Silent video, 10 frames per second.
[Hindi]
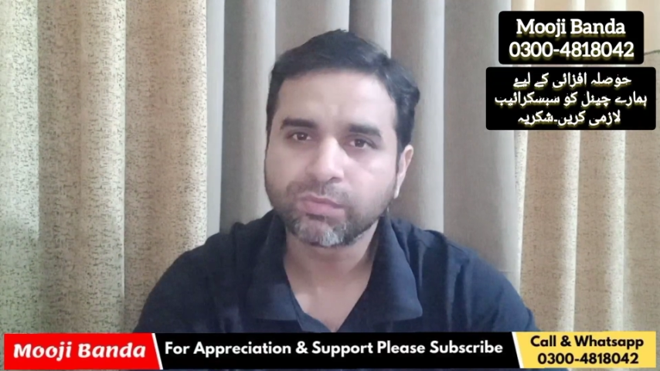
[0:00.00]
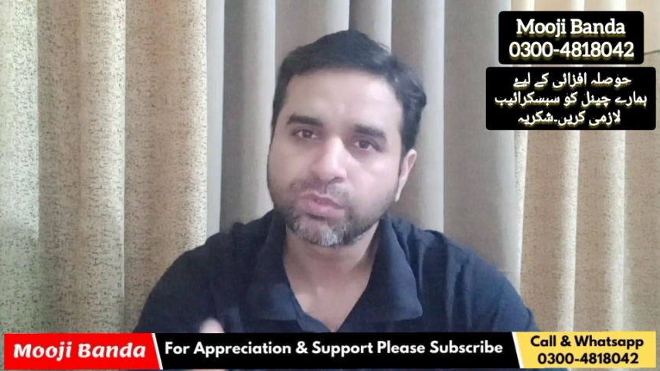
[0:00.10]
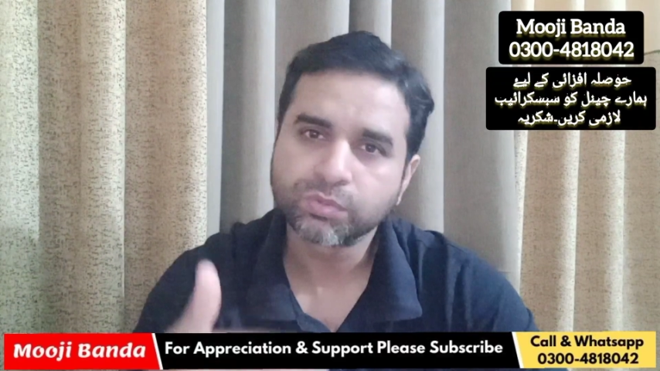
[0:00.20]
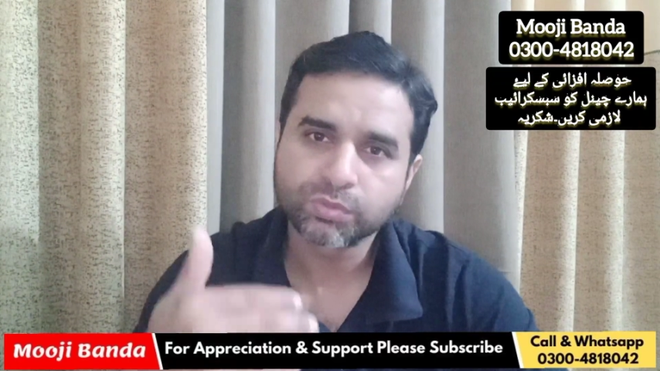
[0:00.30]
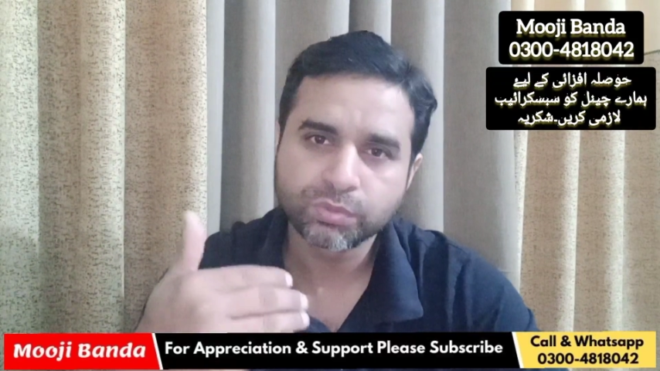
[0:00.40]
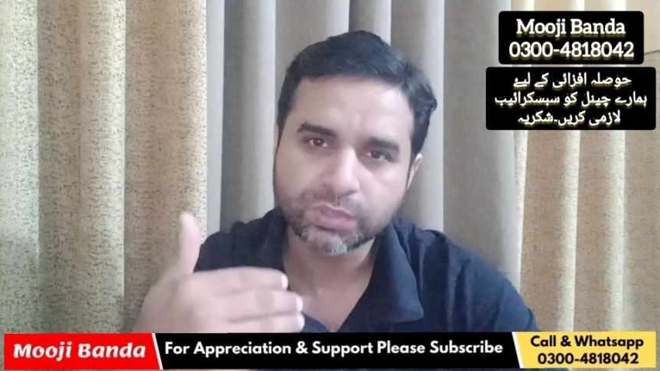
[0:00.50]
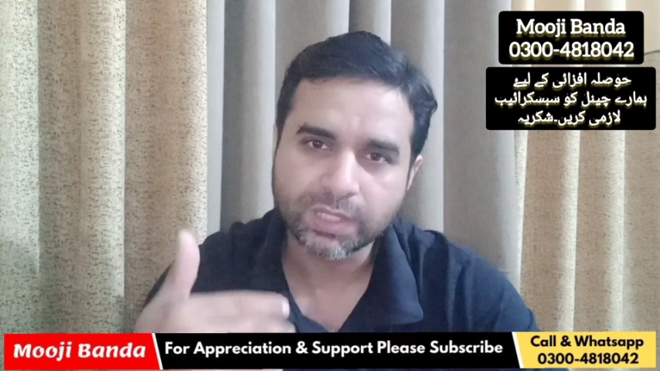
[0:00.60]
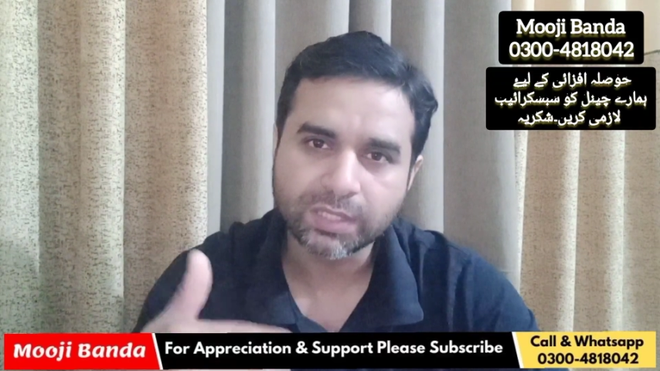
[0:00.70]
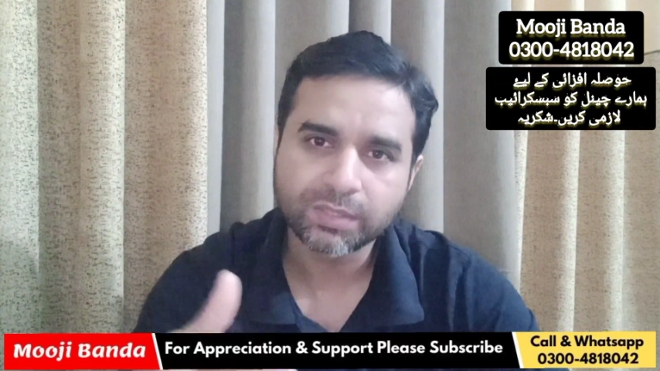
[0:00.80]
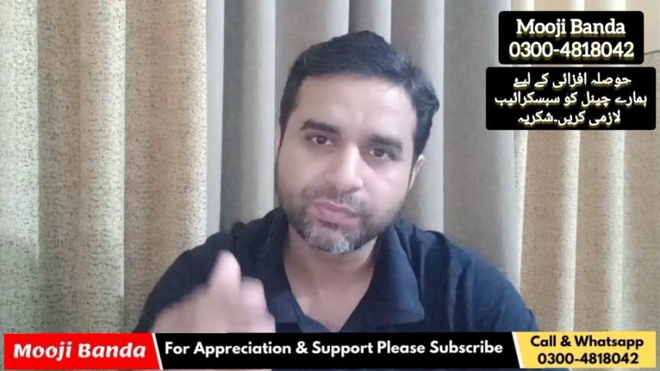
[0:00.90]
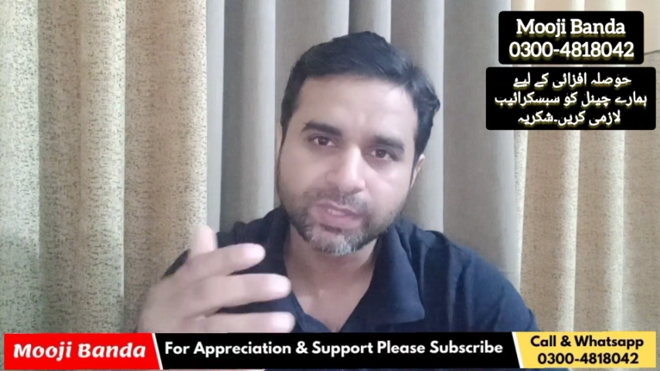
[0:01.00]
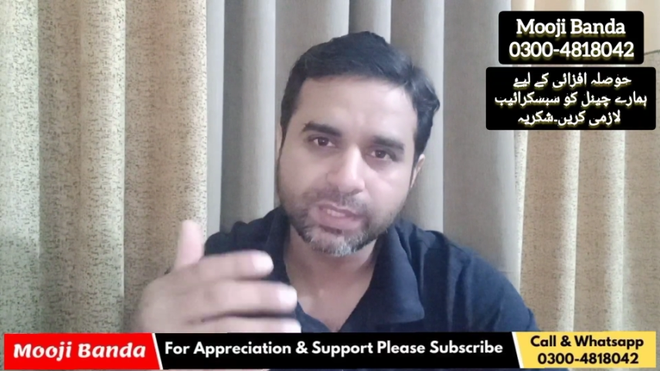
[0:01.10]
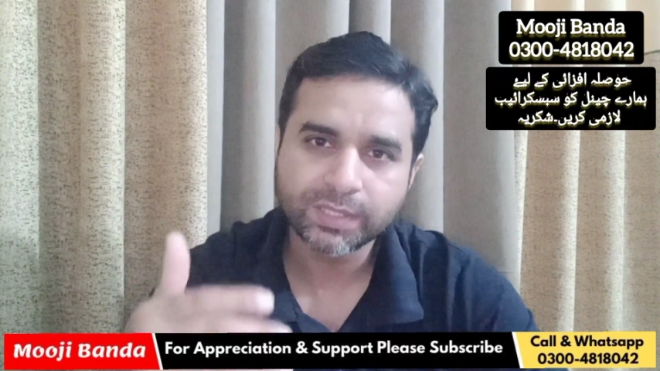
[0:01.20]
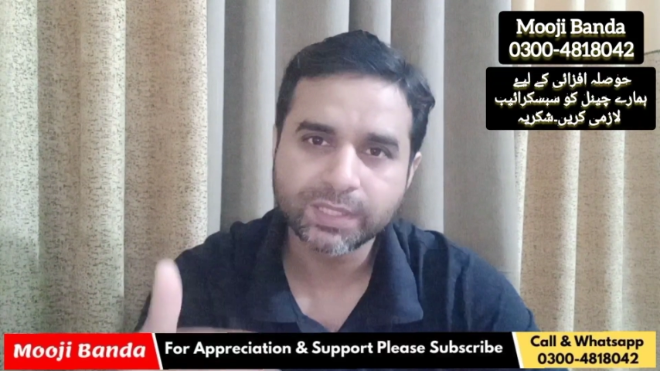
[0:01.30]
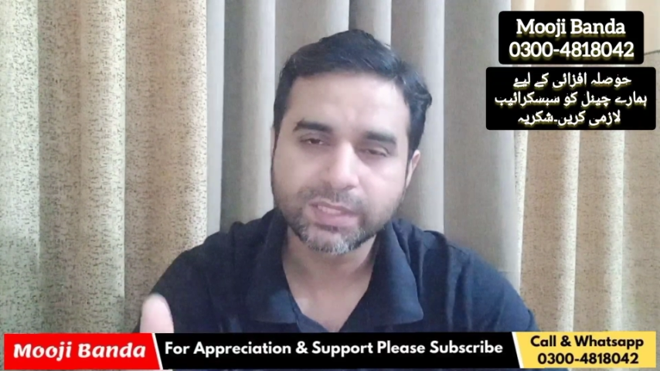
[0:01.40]
वो उसको स्टार्टर फीड
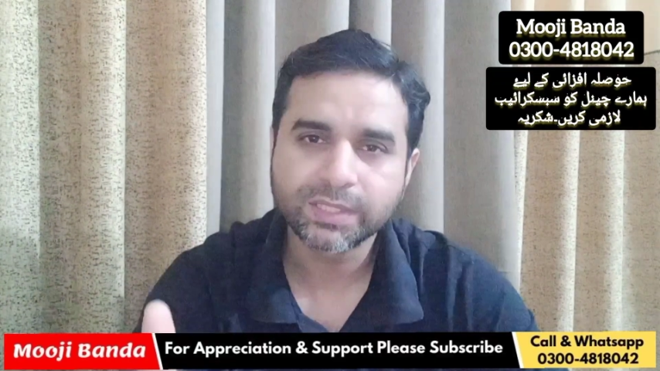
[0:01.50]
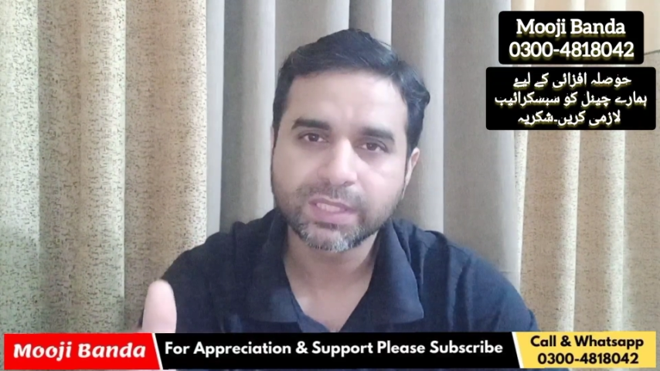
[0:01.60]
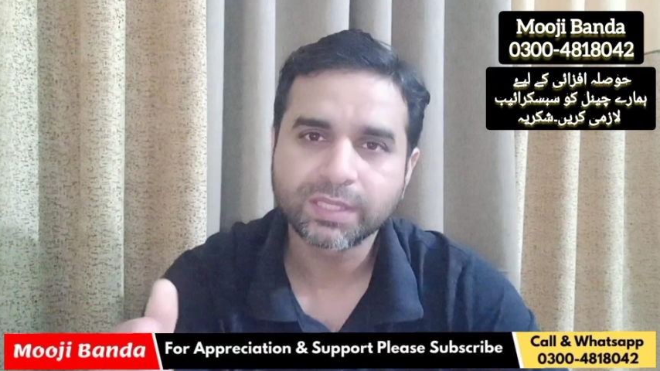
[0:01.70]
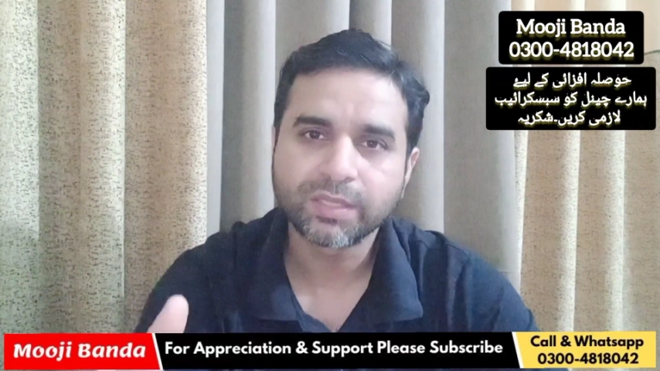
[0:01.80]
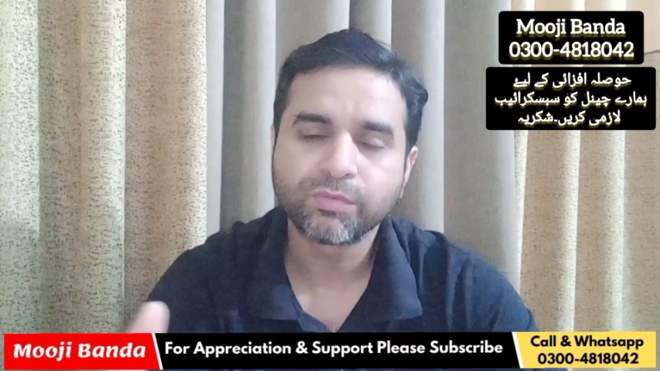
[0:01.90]
ही देते जाते हैं